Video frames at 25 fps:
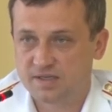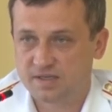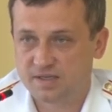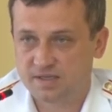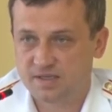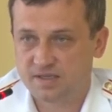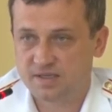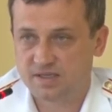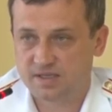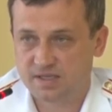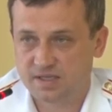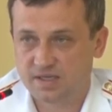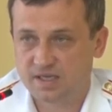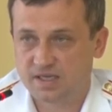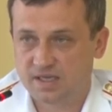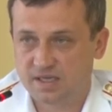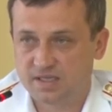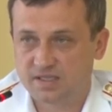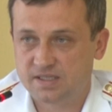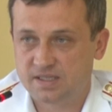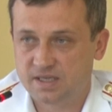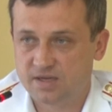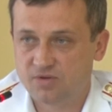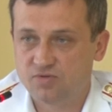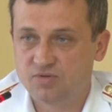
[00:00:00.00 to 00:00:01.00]
Где-то до
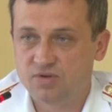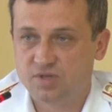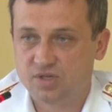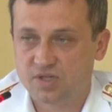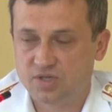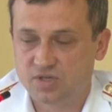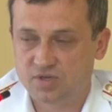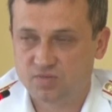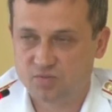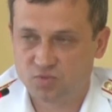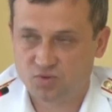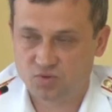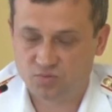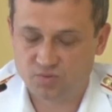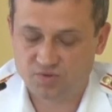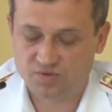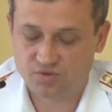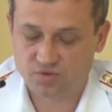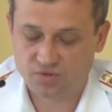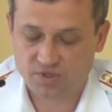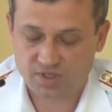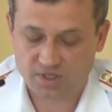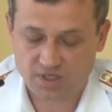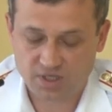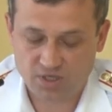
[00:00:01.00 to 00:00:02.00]
конца июня, даже, может быть,
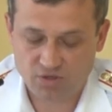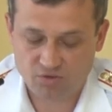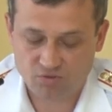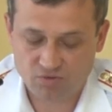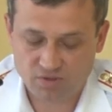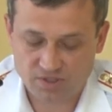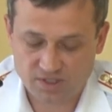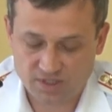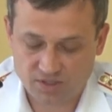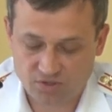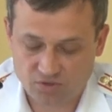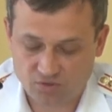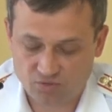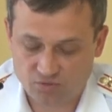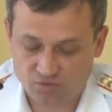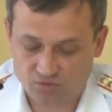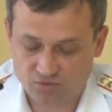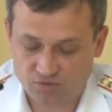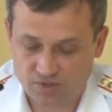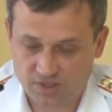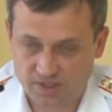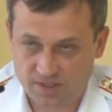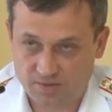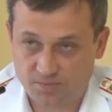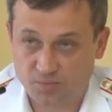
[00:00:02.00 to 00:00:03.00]
все-таки июль
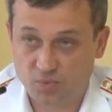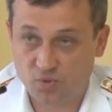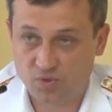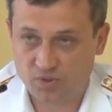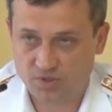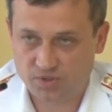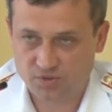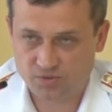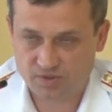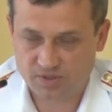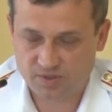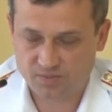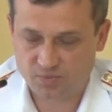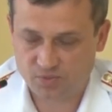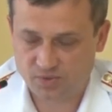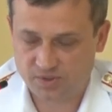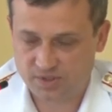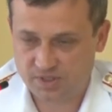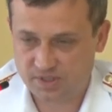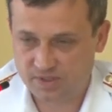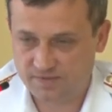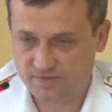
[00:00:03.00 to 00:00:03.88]
затронут, это полностью запустят